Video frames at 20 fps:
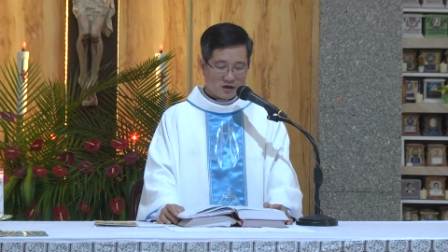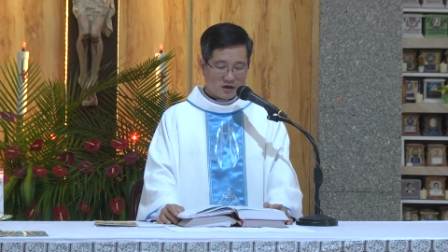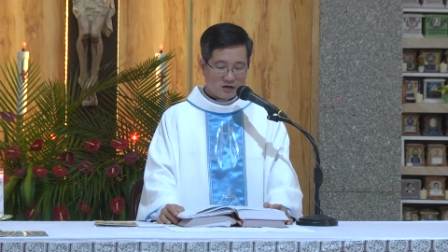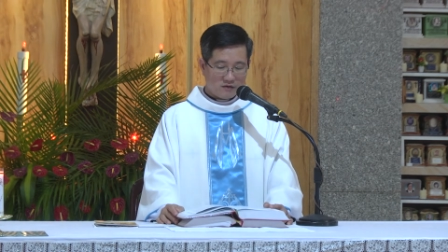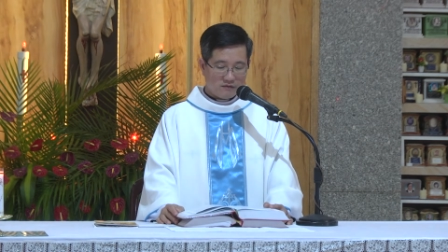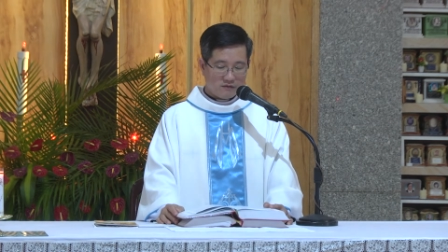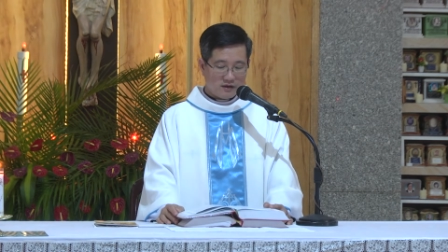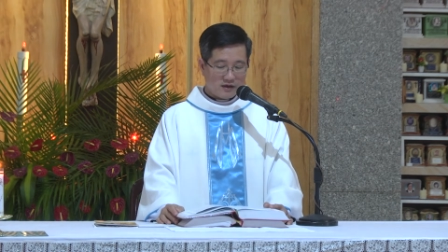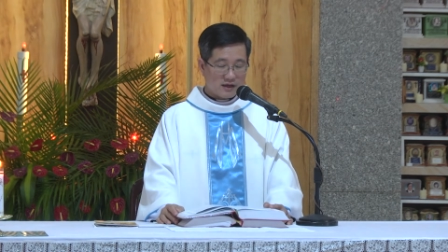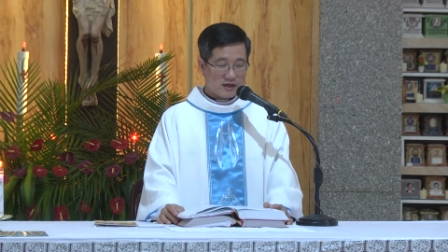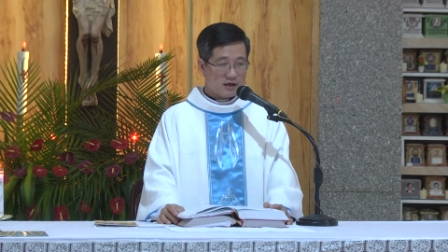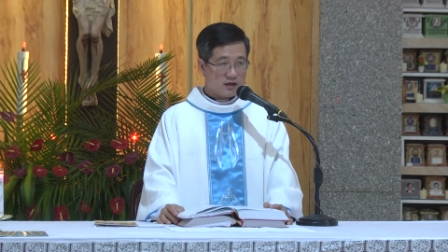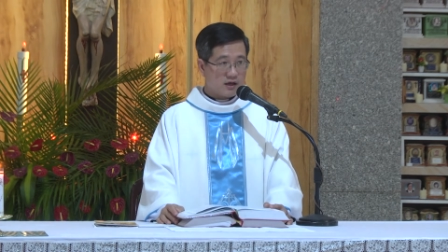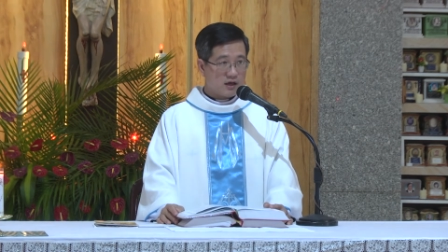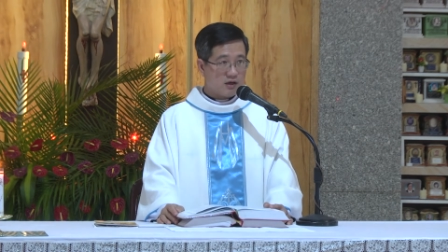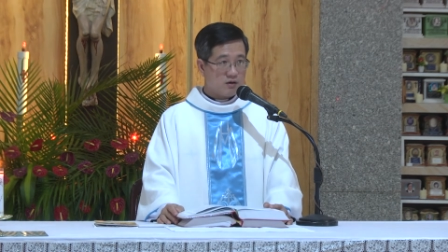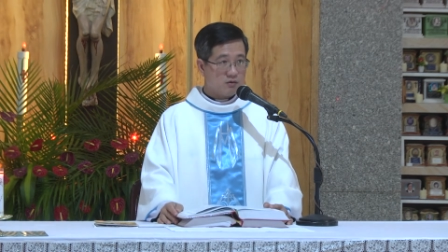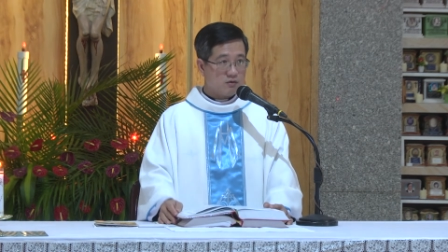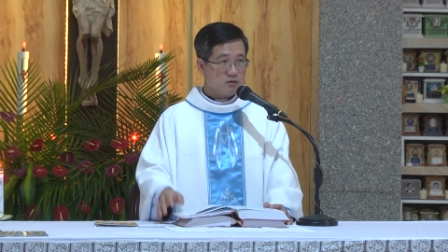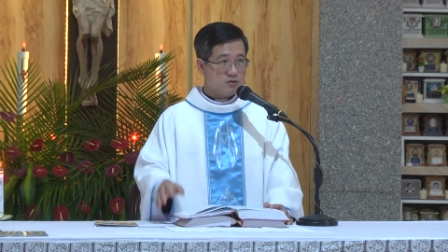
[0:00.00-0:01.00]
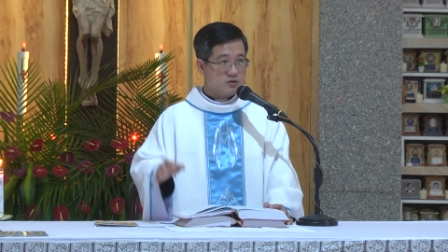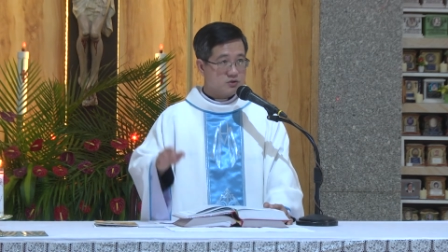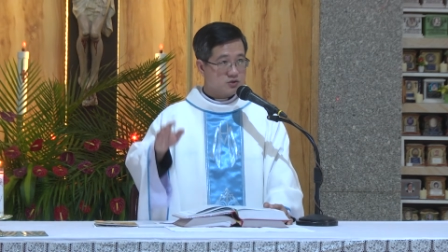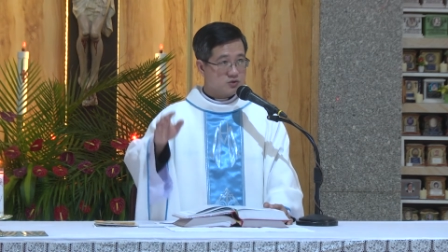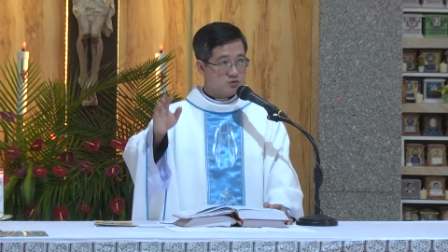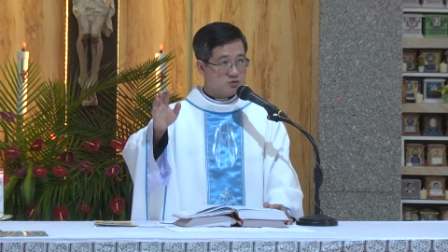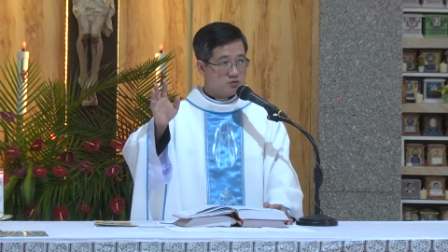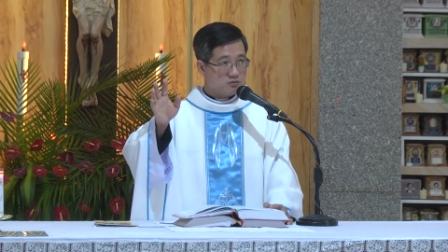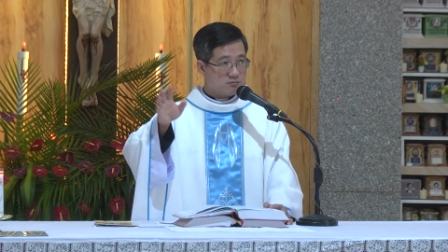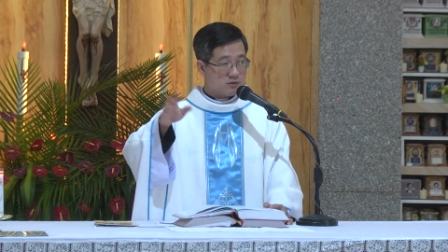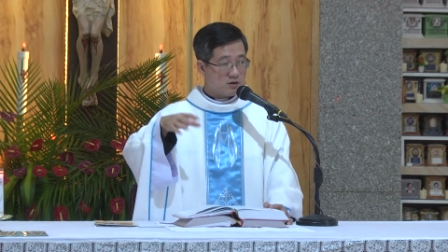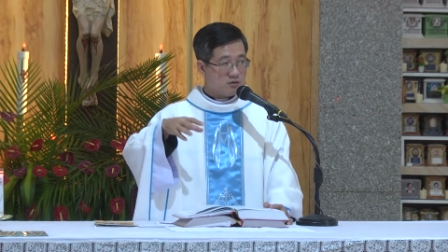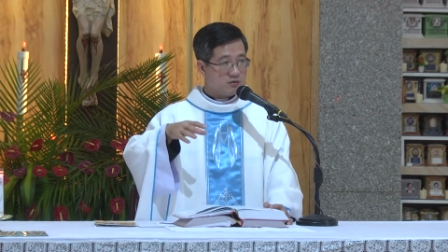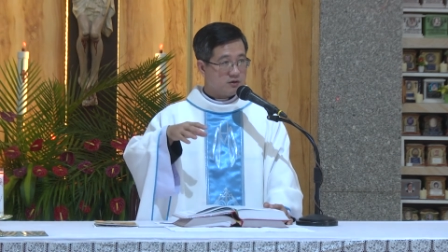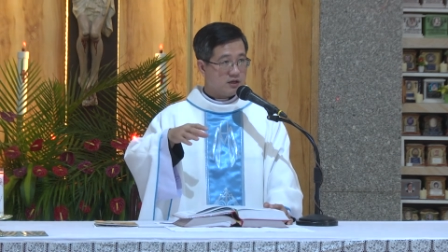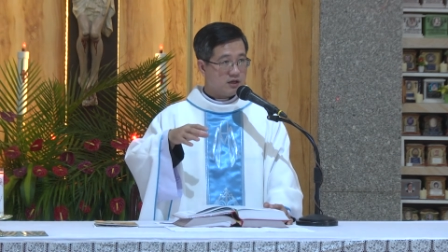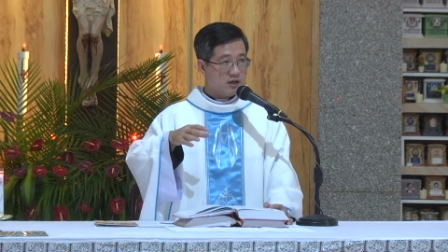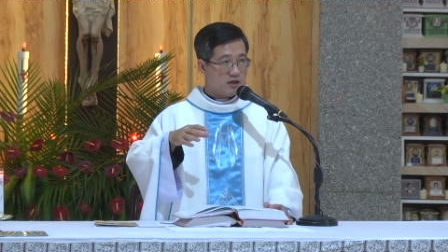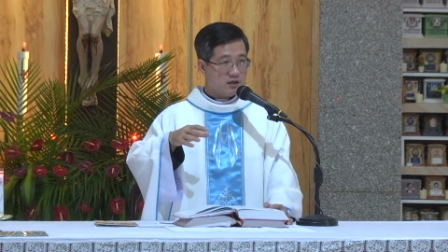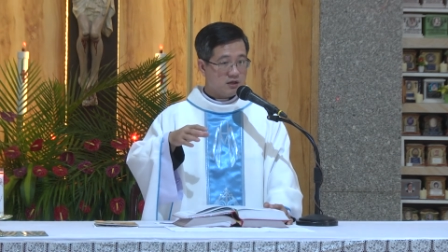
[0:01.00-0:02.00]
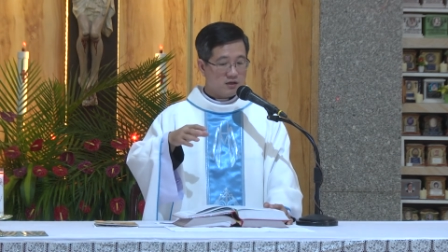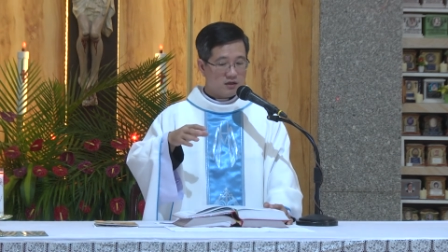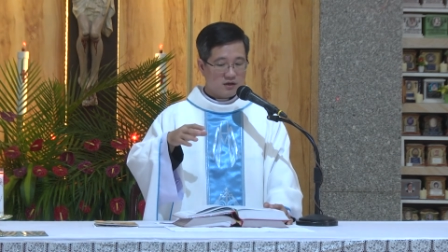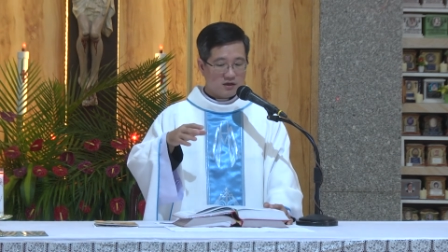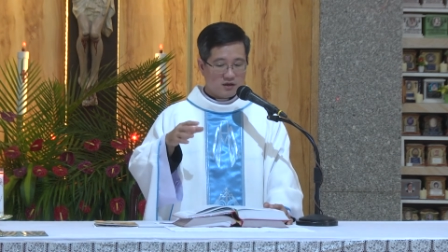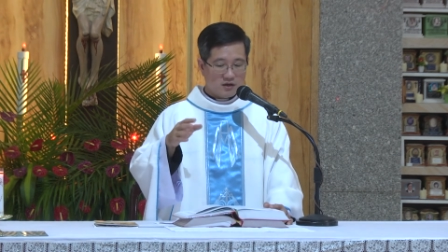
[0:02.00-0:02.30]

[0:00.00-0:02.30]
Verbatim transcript: nói với Gia-kêu xuống mau đi,